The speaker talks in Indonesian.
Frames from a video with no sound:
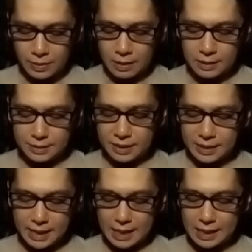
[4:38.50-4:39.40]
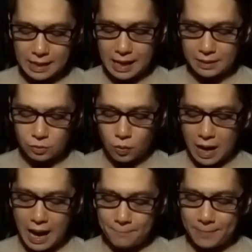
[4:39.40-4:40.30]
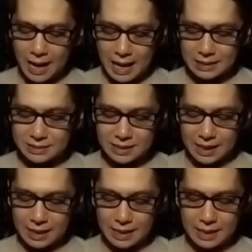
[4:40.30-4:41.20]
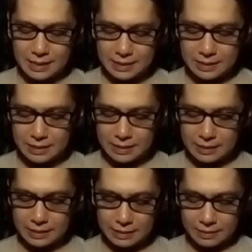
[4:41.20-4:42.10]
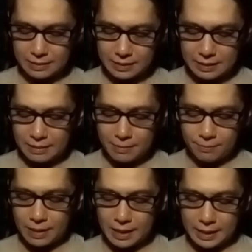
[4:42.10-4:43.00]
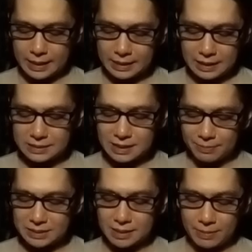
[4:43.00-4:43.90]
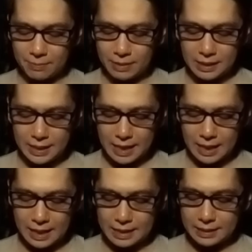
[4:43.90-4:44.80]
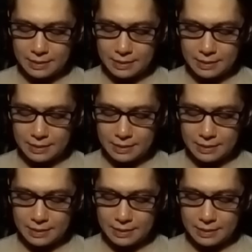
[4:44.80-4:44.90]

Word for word: di sini ada kartu apa aja Mari kita sama-sama melihat.